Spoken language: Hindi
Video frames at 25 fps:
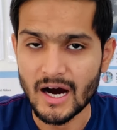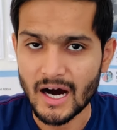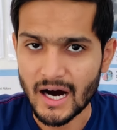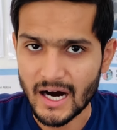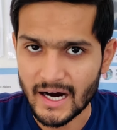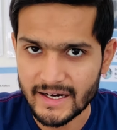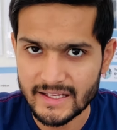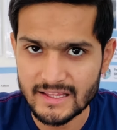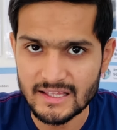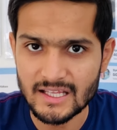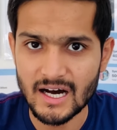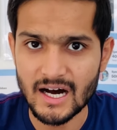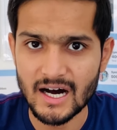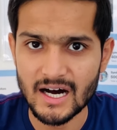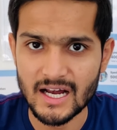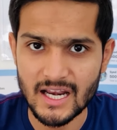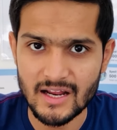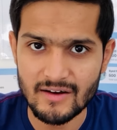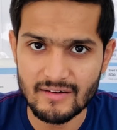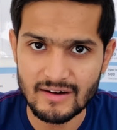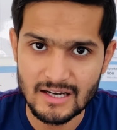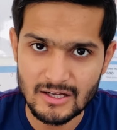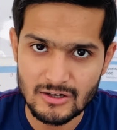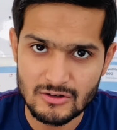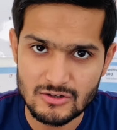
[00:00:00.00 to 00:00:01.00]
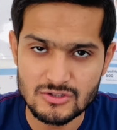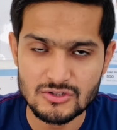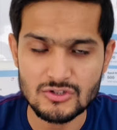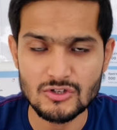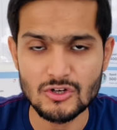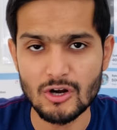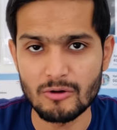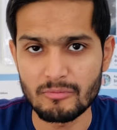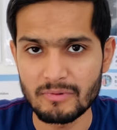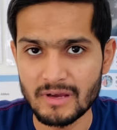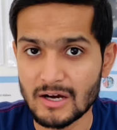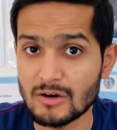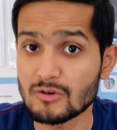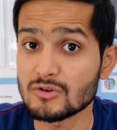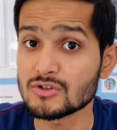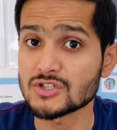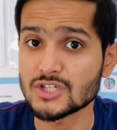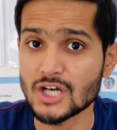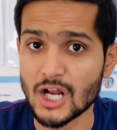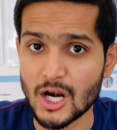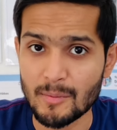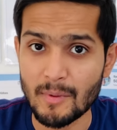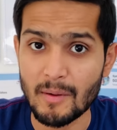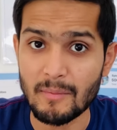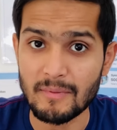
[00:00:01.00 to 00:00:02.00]
आइंदा आने वाले कुछ दिनों में या कुछ
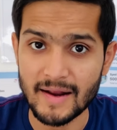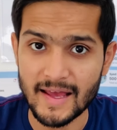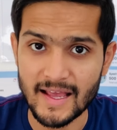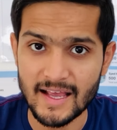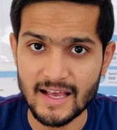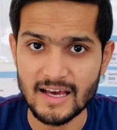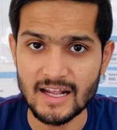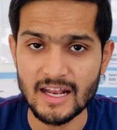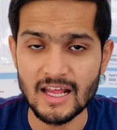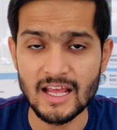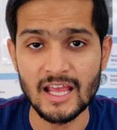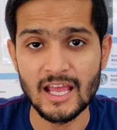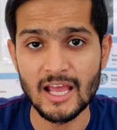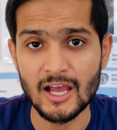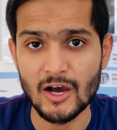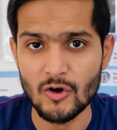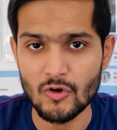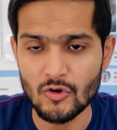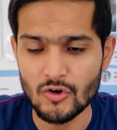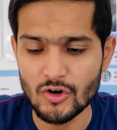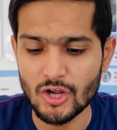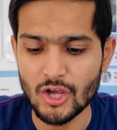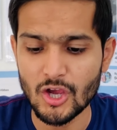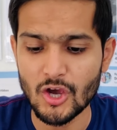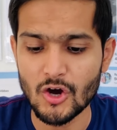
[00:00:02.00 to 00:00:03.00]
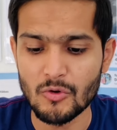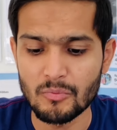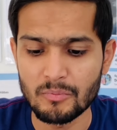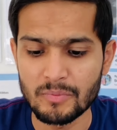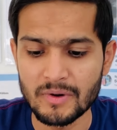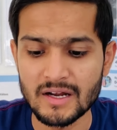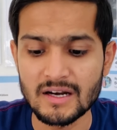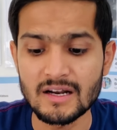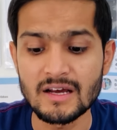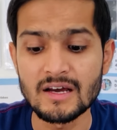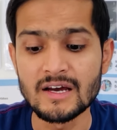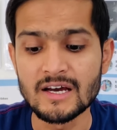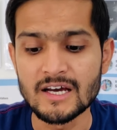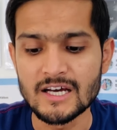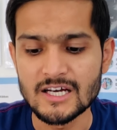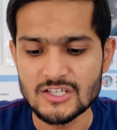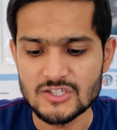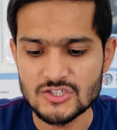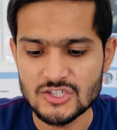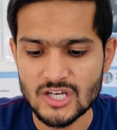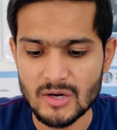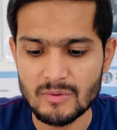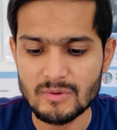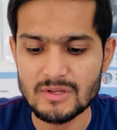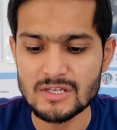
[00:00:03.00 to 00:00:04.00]
सालों में अप्लाई करेंगे उनके ऊपर
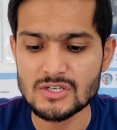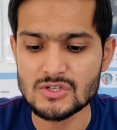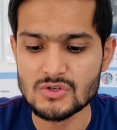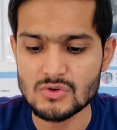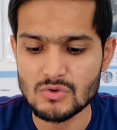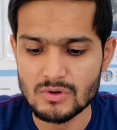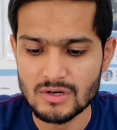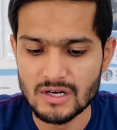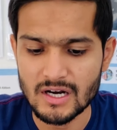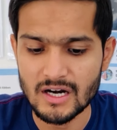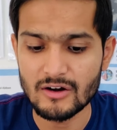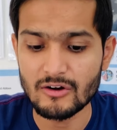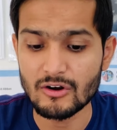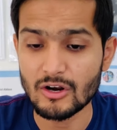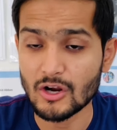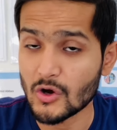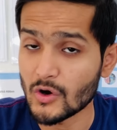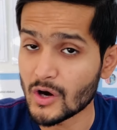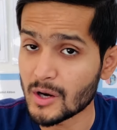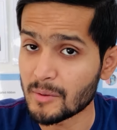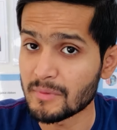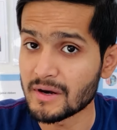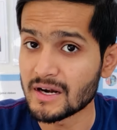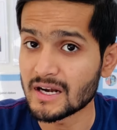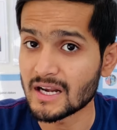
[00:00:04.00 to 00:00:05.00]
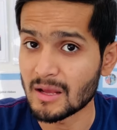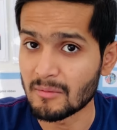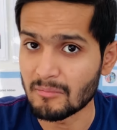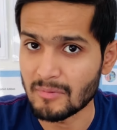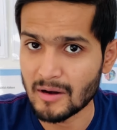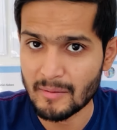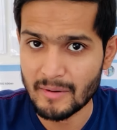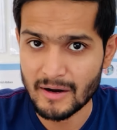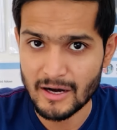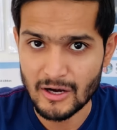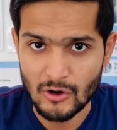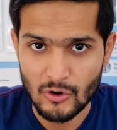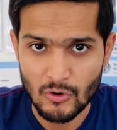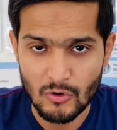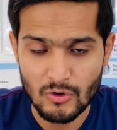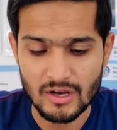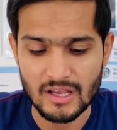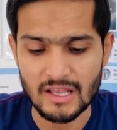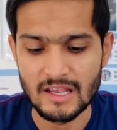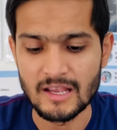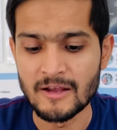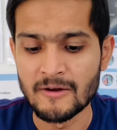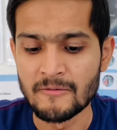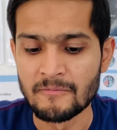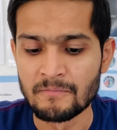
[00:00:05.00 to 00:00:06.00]
जेनवन स्टूडेंट रिक्वायरमेंट इम्प्लीमेंट
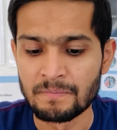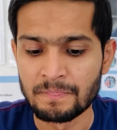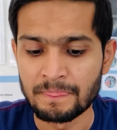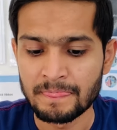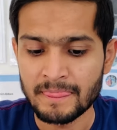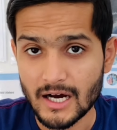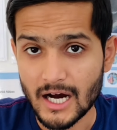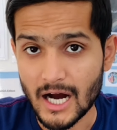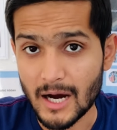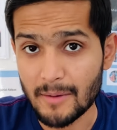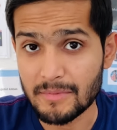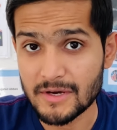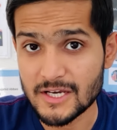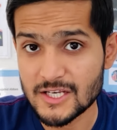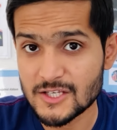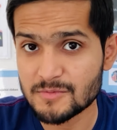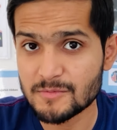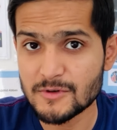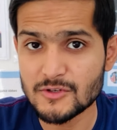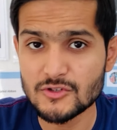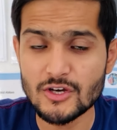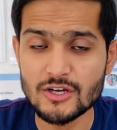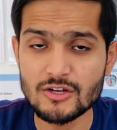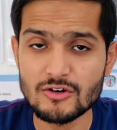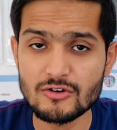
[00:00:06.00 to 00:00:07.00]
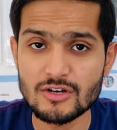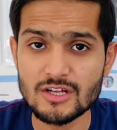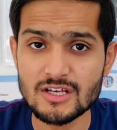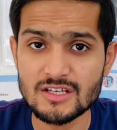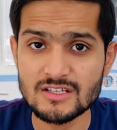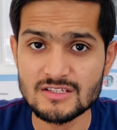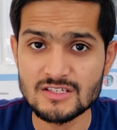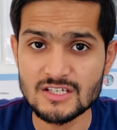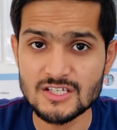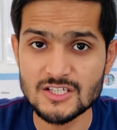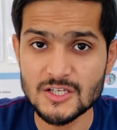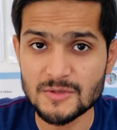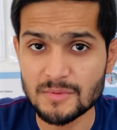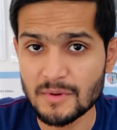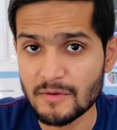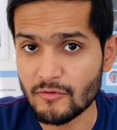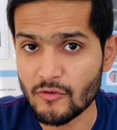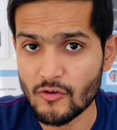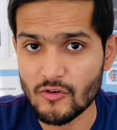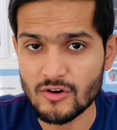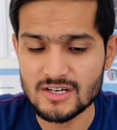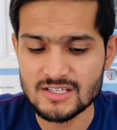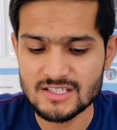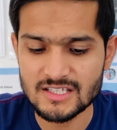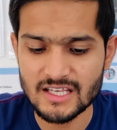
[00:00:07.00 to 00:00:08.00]
होगी अब इसमें जो इन्होंने जिस चीज पे
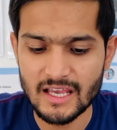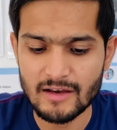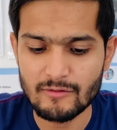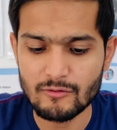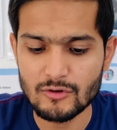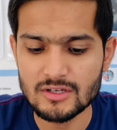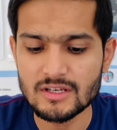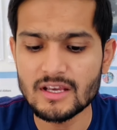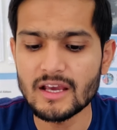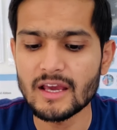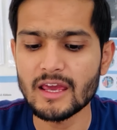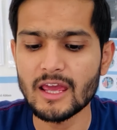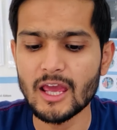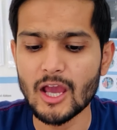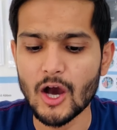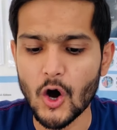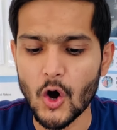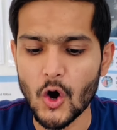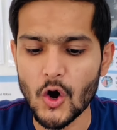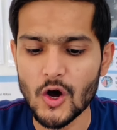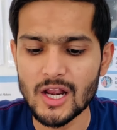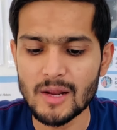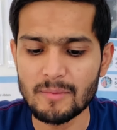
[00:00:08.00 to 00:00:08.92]
फोकस किया वो ये कि ऑल